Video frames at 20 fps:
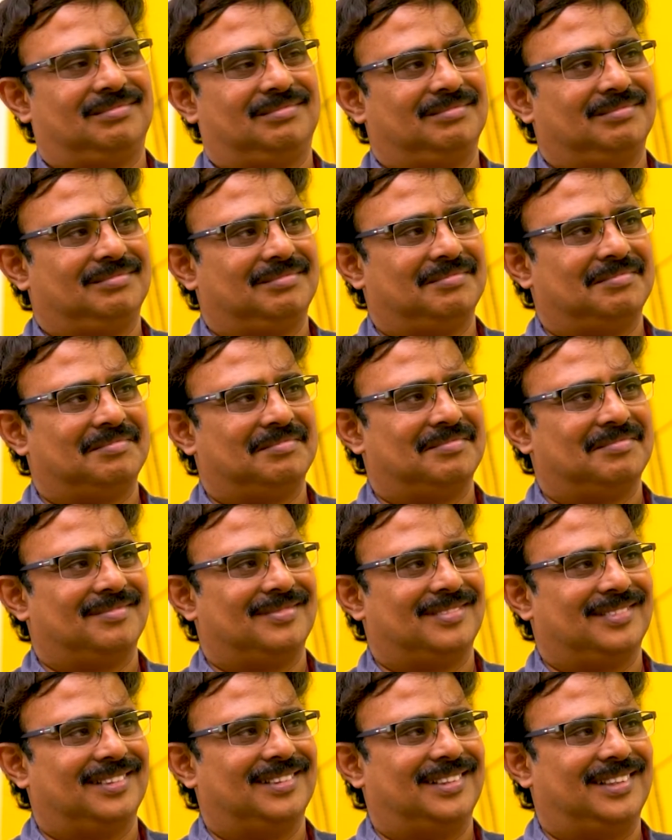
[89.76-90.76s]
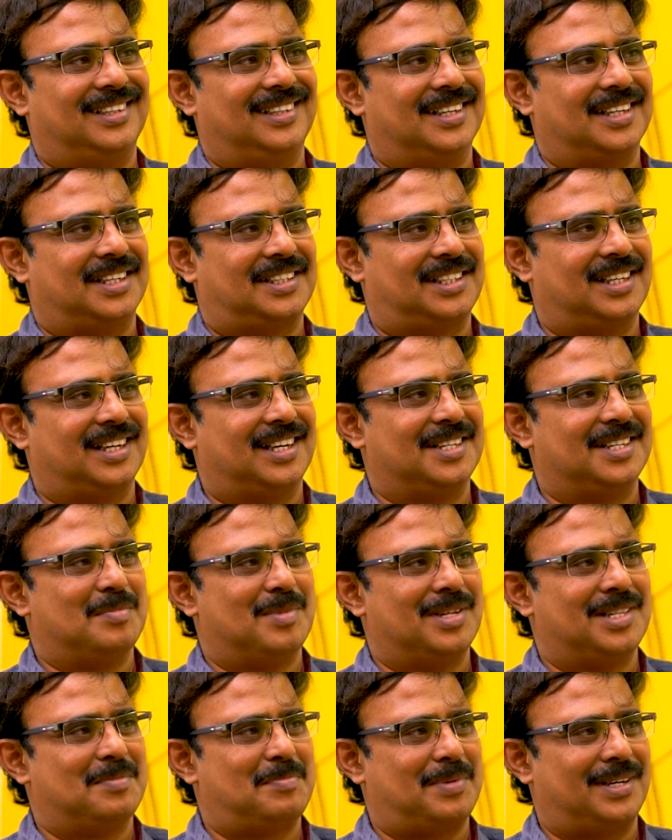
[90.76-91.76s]
అని చెప్పేసి ఇంకా లక్షలాది
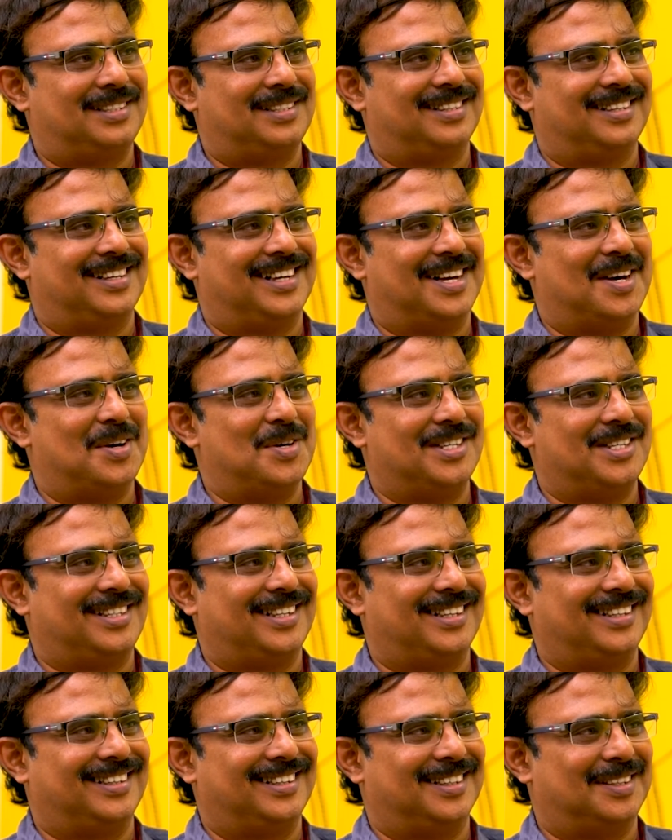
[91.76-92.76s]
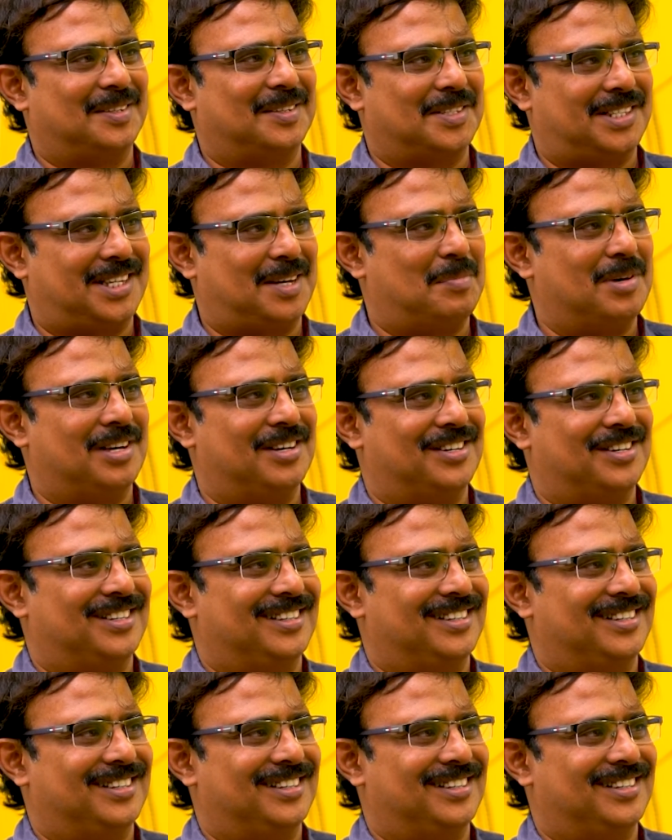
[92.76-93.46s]
మంది ప్రజలు ఎలా ఉంటారు ఇంకా అక్కడ సభలో